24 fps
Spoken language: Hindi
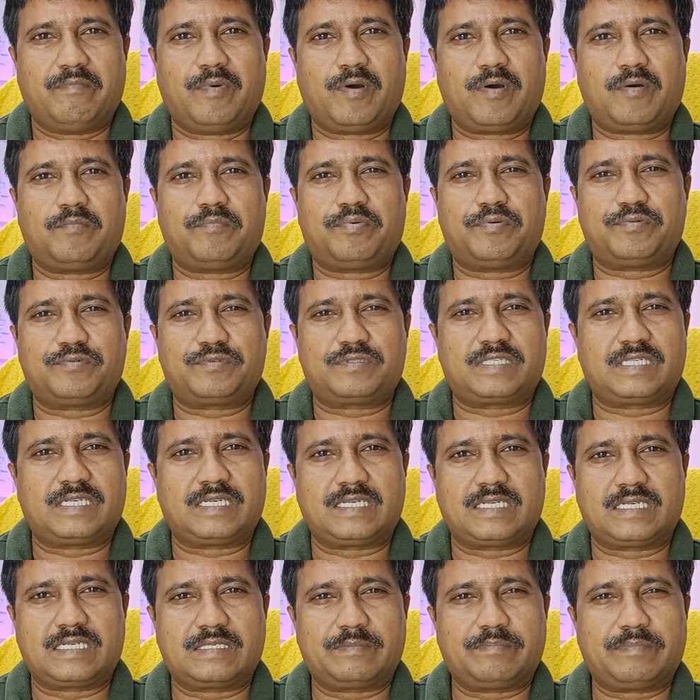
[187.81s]
बॉम्ब फूटते
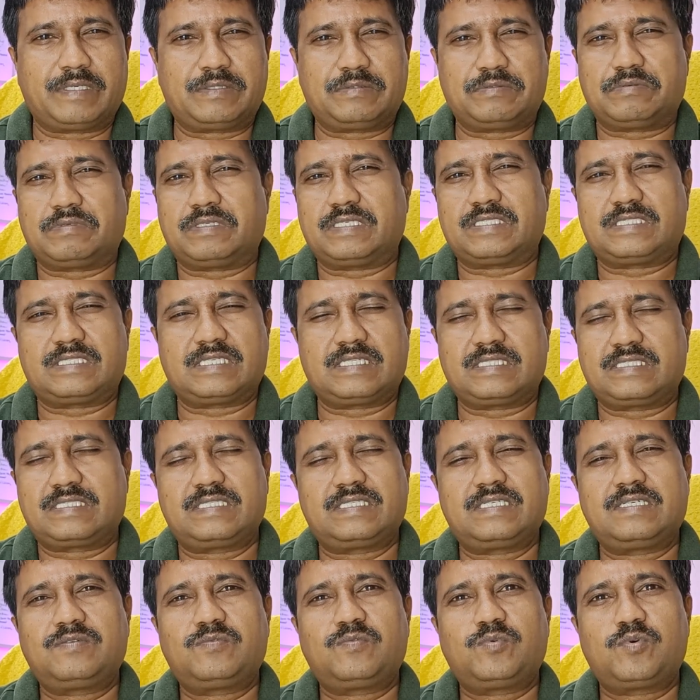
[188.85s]
हैं बंदूकें
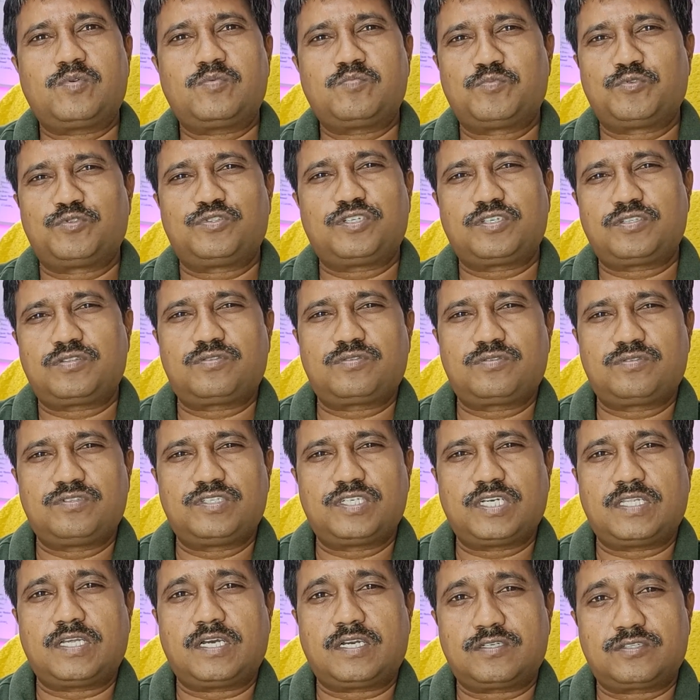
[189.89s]
चलती है वो मुझे
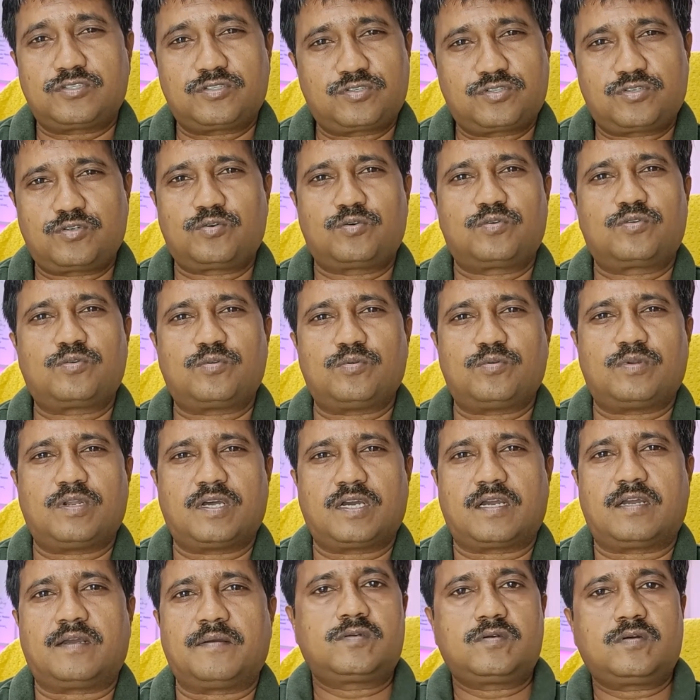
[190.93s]
ज़्यादा शोरगुल
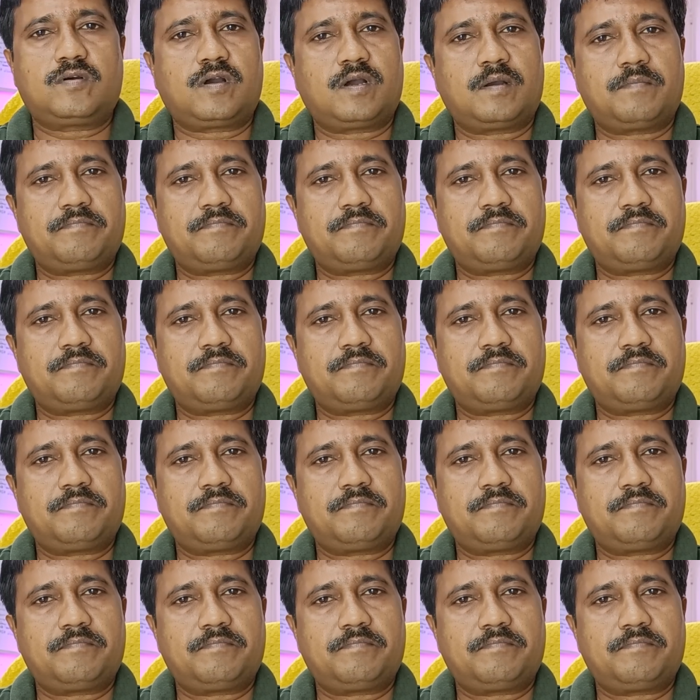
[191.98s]
लगा तो